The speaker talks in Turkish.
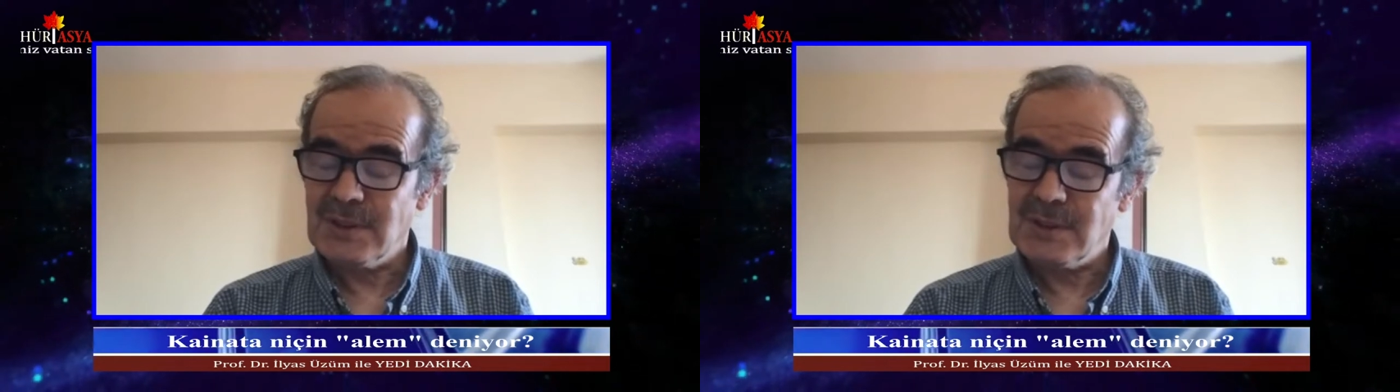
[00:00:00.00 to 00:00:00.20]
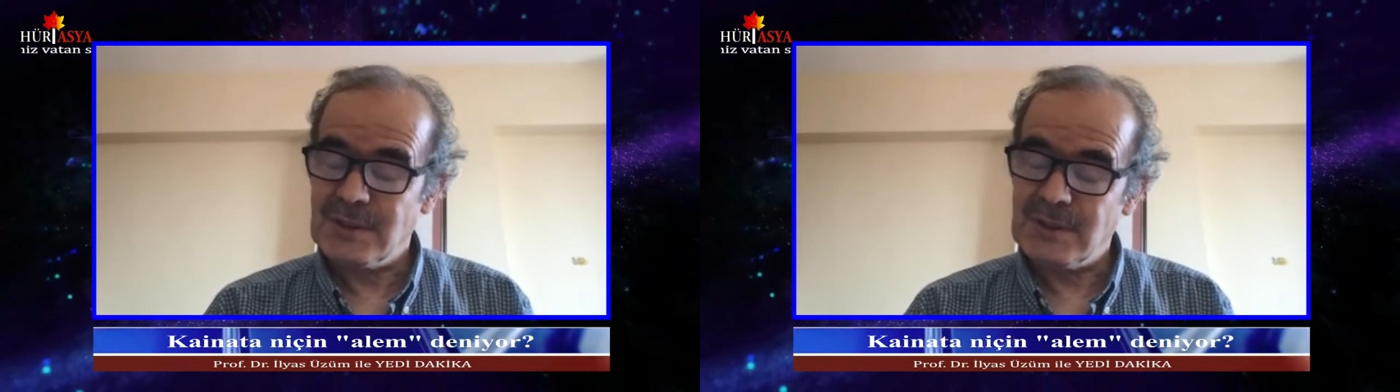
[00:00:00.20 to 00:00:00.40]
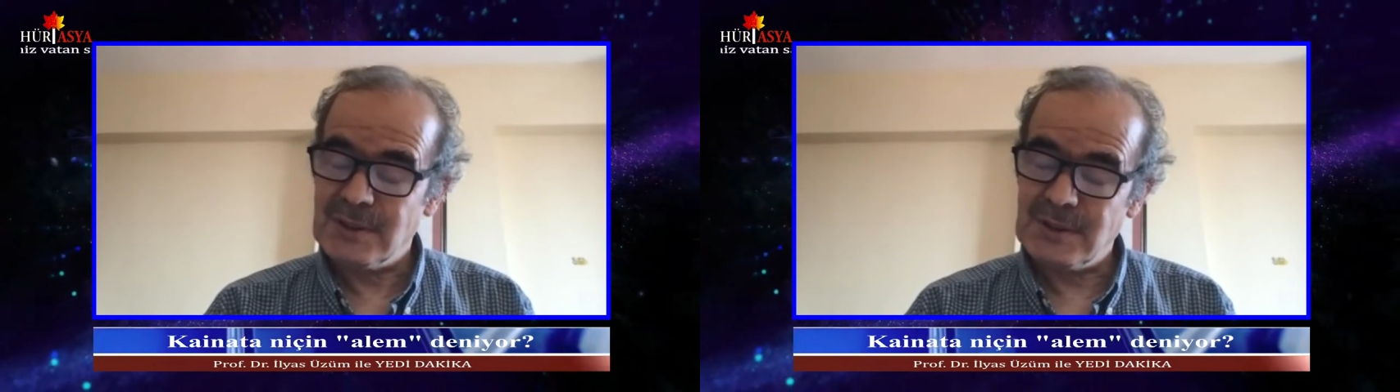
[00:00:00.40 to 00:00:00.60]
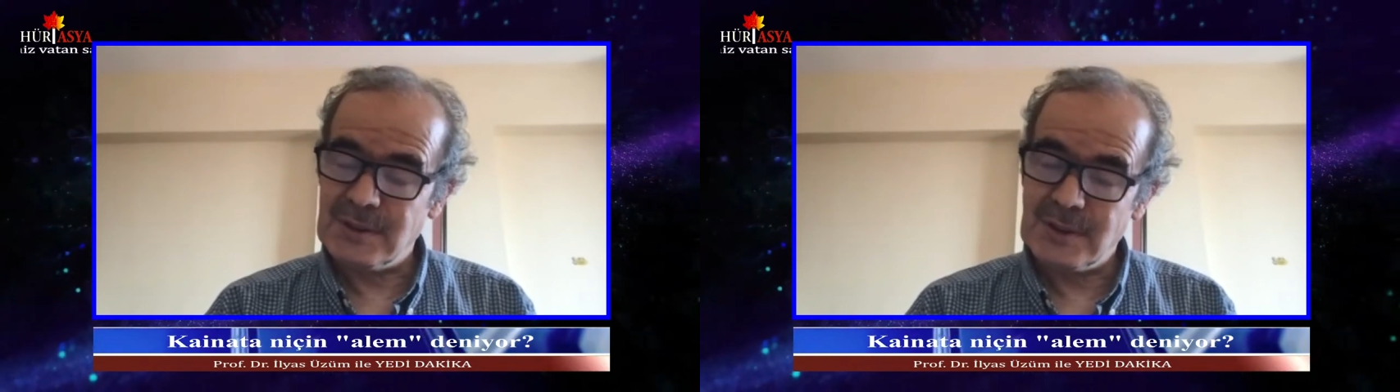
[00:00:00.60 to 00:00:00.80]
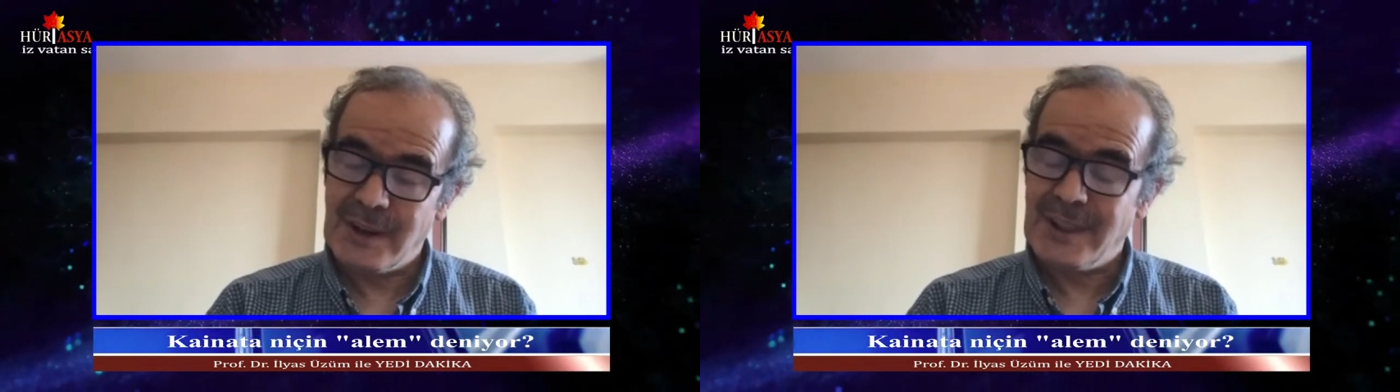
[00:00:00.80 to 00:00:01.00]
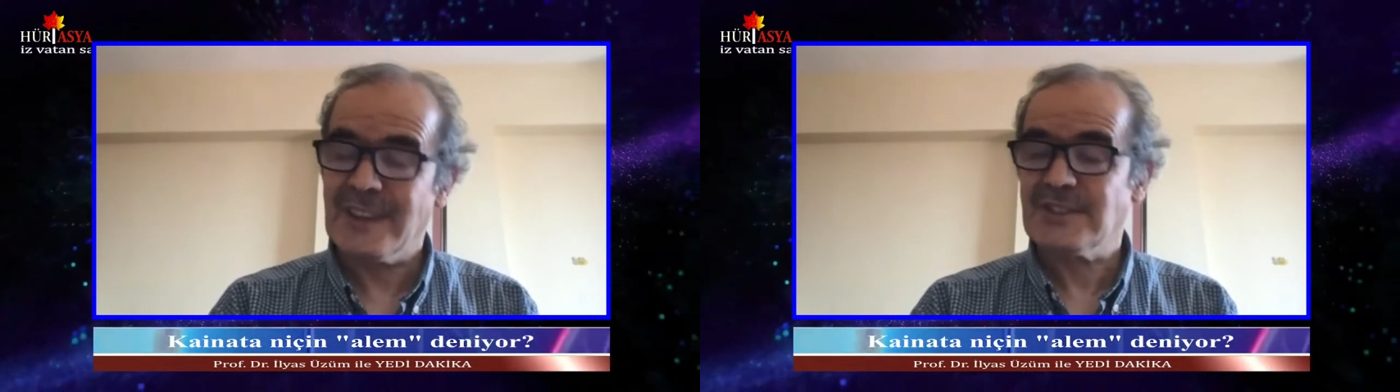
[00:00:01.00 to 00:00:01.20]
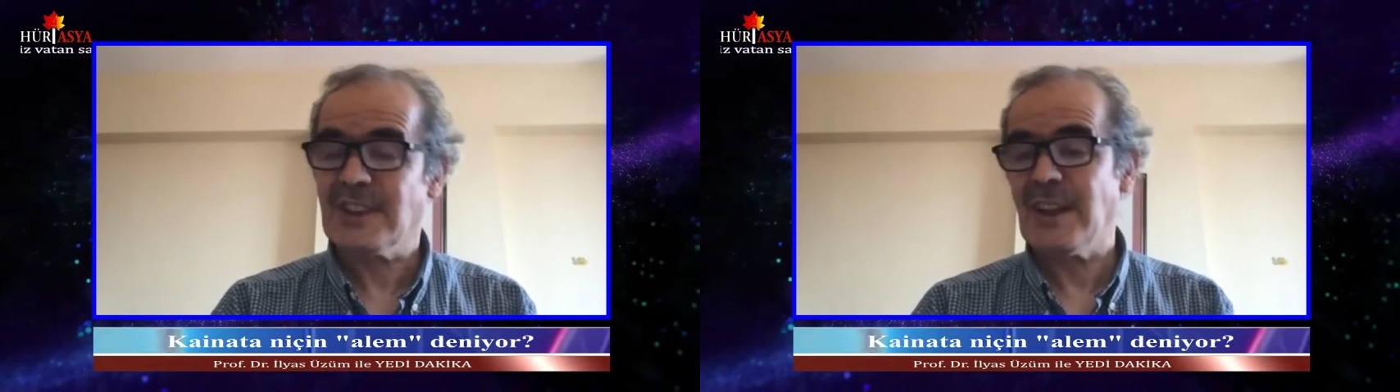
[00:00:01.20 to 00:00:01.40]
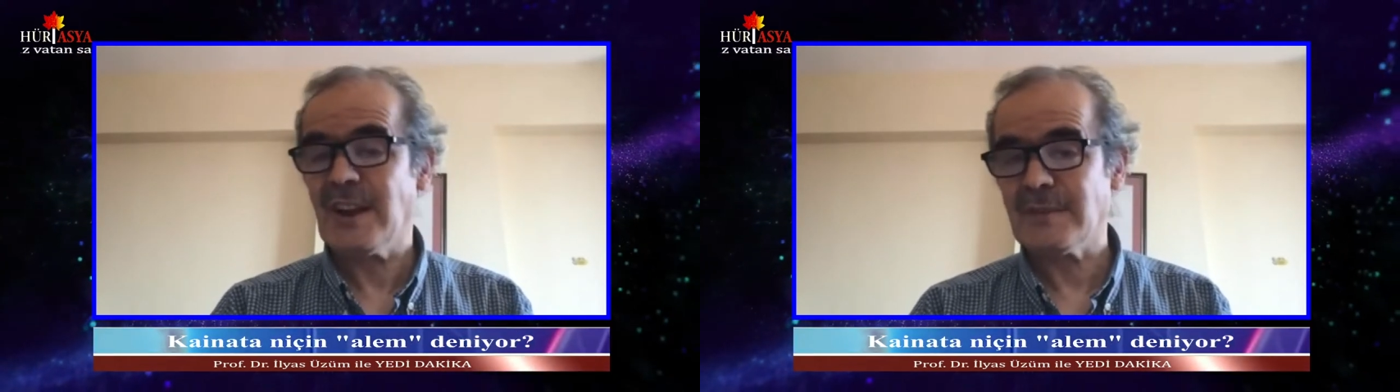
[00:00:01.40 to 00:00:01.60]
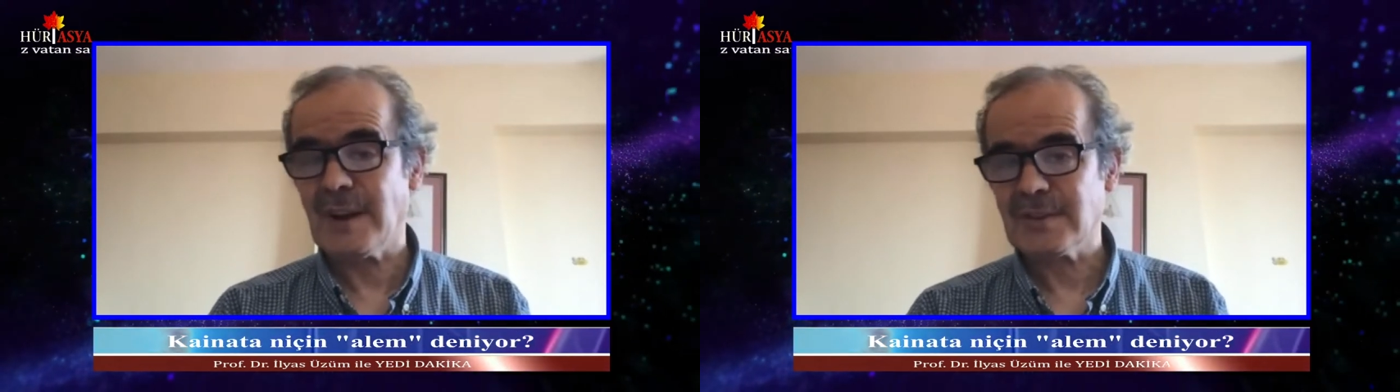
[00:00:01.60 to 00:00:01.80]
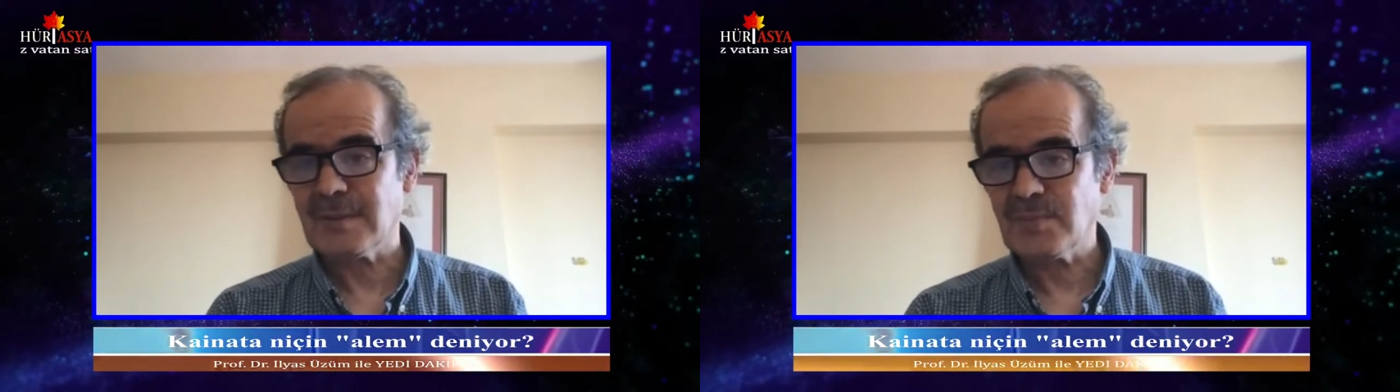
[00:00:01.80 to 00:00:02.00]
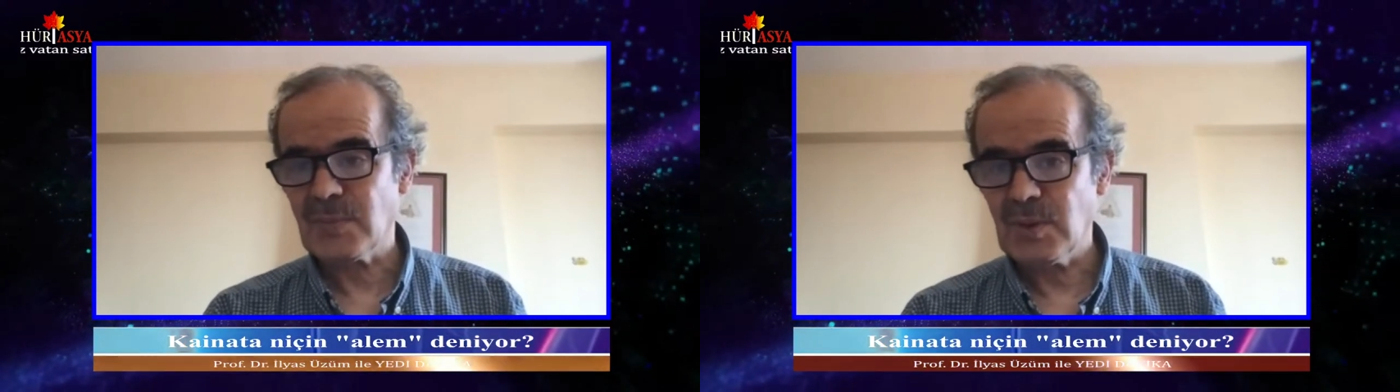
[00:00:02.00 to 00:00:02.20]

e, galaksiler var